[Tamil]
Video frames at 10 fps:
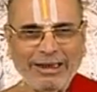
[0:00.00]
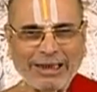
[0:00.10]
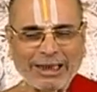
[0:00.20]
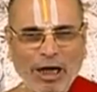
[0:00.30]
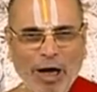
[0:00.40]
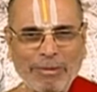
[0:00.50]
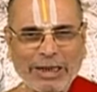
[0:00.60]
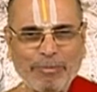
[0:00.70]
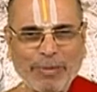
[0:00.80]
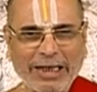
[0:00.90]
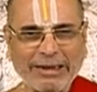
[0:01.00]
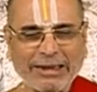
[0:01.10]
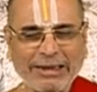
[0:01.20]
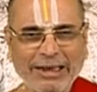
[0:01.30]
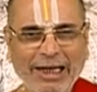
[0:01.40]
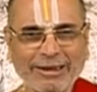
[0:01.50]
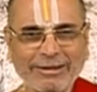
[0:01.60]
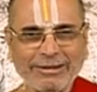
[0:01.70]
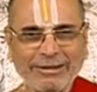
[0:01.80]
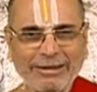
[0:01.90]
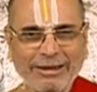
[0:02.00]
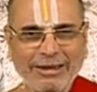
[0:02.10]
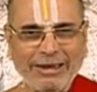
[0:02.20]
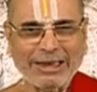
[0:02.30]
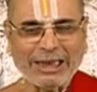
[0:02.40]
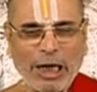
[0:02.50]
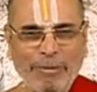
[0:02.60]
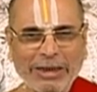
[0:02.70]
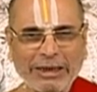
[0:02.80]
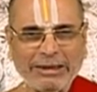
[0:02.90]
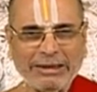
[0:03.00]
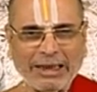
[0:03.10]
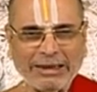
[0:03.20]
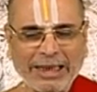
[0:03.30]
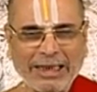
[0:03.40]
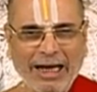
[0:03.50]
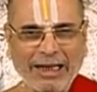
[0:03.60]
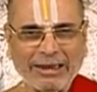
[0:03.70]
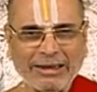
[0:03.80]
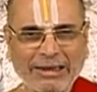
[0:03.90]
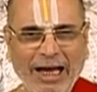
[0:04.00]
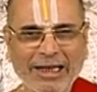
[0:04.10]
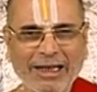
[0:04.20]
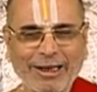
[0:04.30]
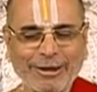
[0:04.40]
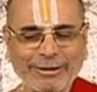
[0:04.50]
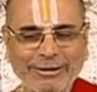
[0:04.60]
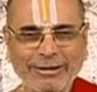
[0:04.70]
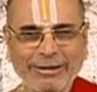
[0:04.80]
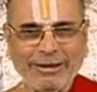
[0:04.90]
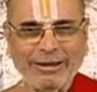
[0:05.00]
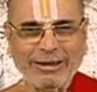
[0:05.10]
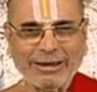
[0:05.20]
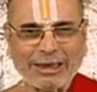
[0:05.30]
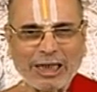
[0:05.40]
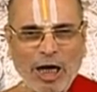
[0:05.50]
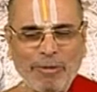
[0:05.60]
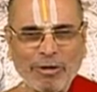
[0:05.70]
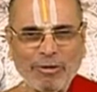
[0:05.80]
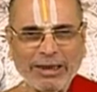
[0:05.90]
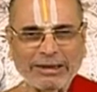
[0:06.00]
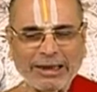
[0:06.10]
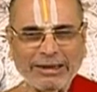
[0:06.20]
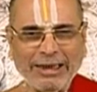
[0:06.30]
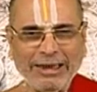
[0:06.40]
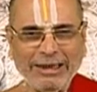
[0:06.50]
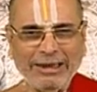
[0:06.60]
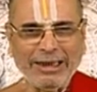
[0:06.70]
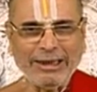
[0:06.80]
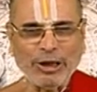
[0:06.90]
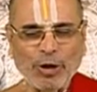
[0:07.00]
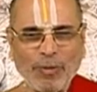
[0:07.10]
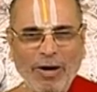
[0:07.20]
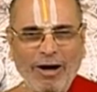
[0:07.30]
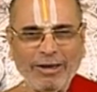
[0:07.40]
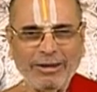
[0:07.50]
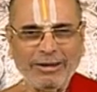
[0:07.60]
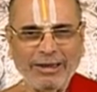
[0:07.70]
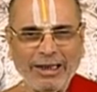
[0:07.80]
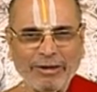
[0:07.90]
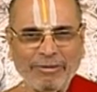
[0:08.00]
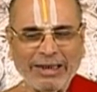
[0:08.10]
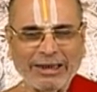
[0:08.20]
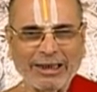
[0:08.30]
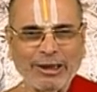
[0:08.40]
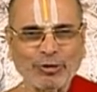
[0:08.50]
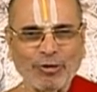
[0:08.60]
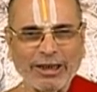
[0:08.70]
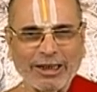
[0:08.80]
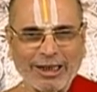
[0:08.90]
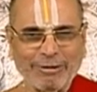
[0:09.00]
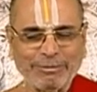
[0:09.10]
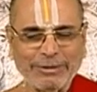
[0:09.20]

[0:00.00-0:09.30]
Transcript: இந்த காமனை படைத்தது யார் காமனுக்கு தந்தை யார் தாயார் காமனுடைய தந்தை திருமால் என்று வேதங்கள் சொல்கின்றன